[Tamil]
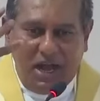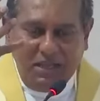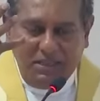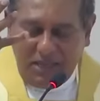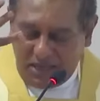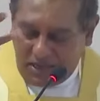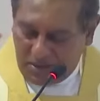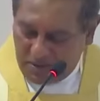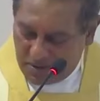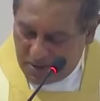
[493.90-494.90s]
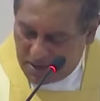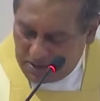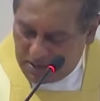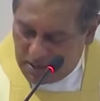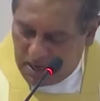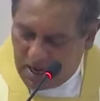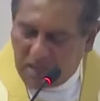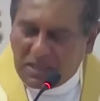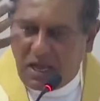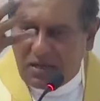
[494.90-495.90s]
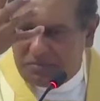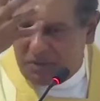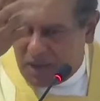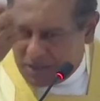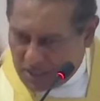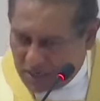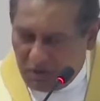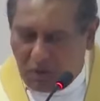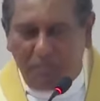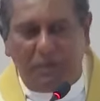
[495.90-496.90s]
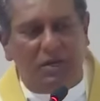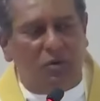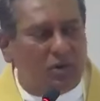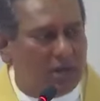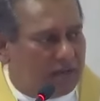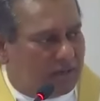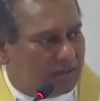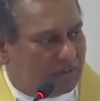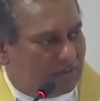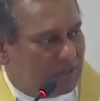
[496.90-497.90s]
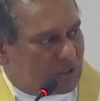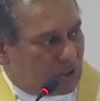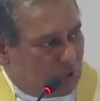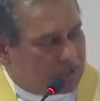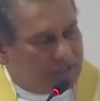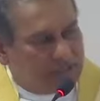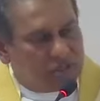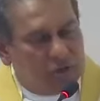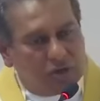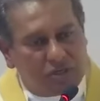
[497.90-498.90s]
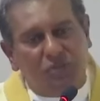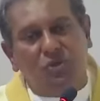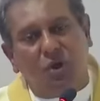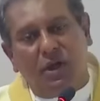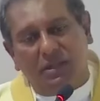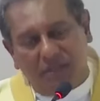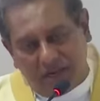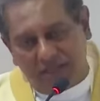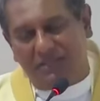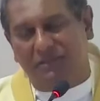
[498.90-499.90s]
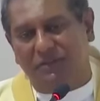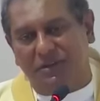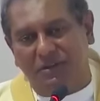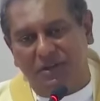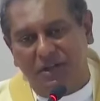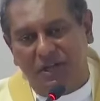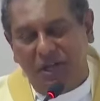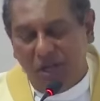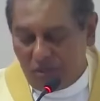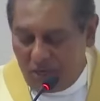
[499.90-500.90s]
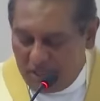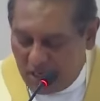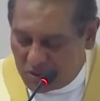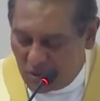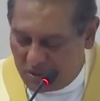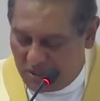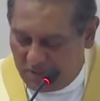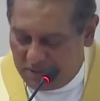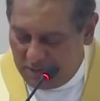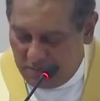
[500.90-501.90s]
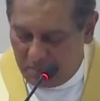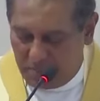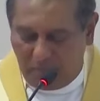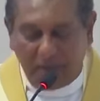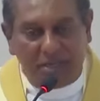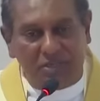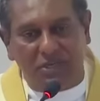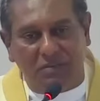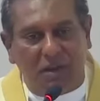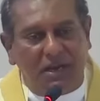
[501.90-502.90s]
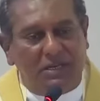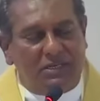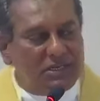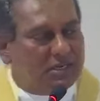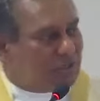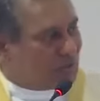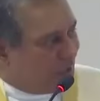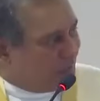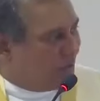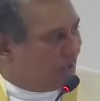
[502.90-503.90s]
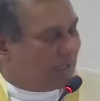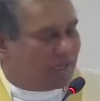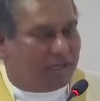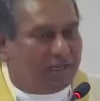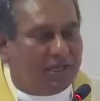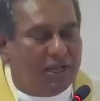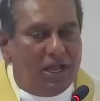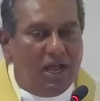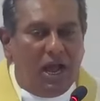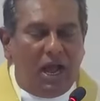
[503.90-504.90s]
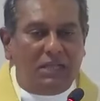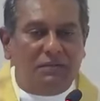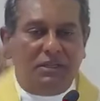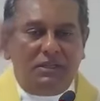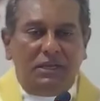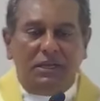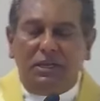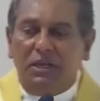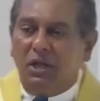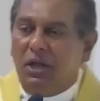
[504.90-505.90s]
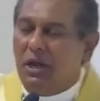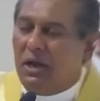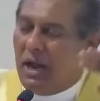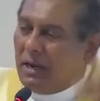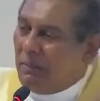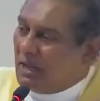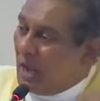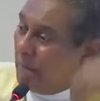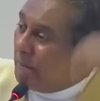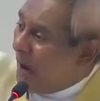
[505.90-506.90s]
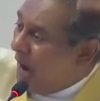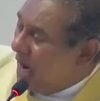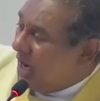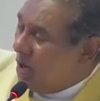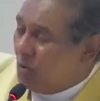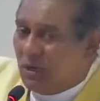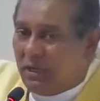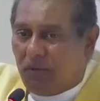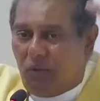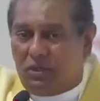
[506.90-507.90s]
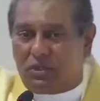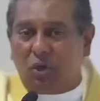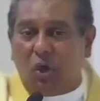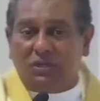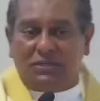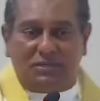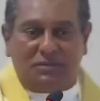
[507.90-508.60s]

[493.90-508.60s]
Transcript: அந்த அந்த ஆதாரம் இறைவனோடு பெற்றுக்கொள்கிறார்கள் த சாஸ் இஸ் காட்ஸ் ஜாய் தே ரிசீவ் இட் ஸோ இதான் சொல்கிறேன் வந்து மகிழ்ச்சி மகிழ்ச்சி என்று சொல்லும் பொழுது அது வந்து நம்மளுக்கு அப்பால உள்ள ஒரு சாஸ்